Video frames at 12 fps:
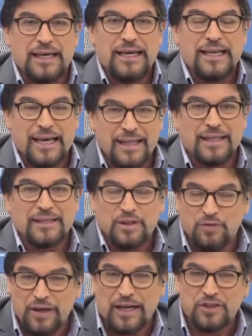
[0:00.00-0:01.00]
y la
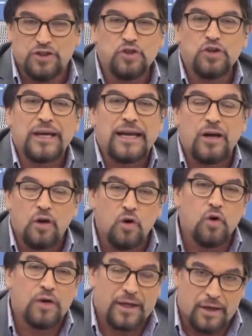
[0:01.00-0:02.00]
identificación que
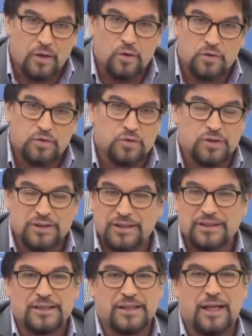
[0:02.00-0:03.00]
logran con sus
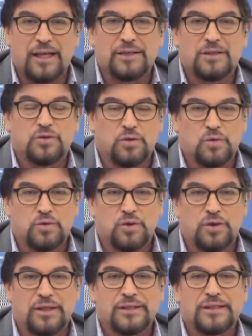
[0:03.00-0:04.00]
necesidades y
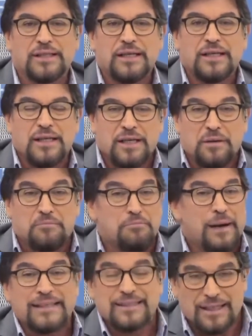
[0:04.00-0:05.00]
soluciones,
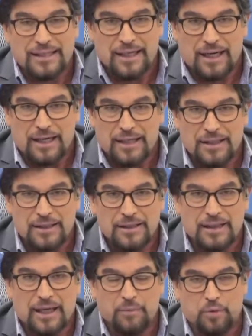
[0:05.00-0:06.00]
más allá
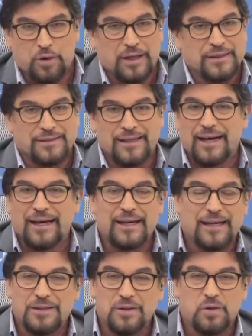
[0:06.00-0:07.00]
de que porque esté
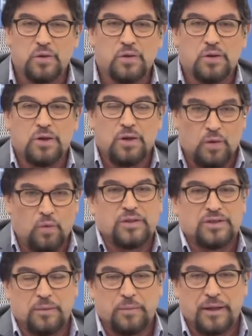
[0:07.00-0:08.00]
ganando o
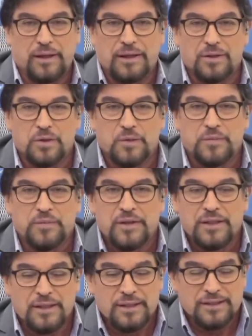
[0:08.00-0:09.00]
esté perdiendo.
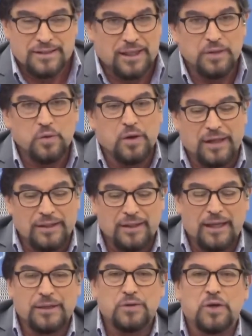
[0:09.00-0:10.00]
Si hay un
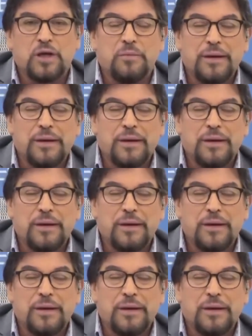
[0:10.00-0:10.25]
candidato que